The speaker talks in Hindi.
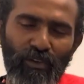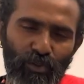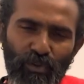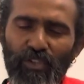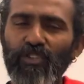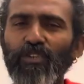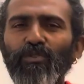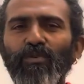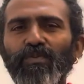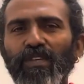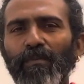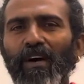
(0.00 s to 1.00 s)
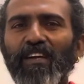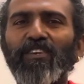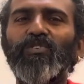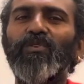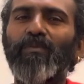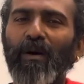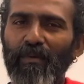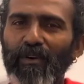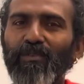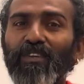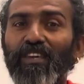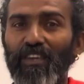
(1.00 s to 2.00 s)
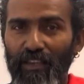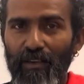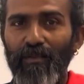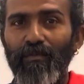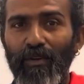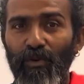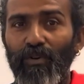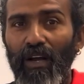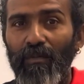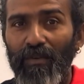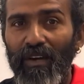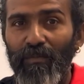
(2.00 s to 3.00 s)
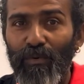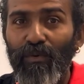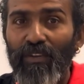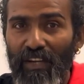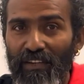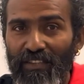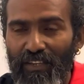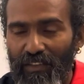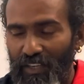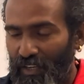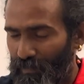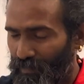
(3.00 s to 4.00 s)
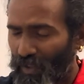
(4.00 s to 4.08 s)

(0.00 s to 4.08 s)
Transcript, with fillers: तो निश्चित रूप से बागेश्वर बाबा उनकी मनोकामना पूर्ण कर सकते हैं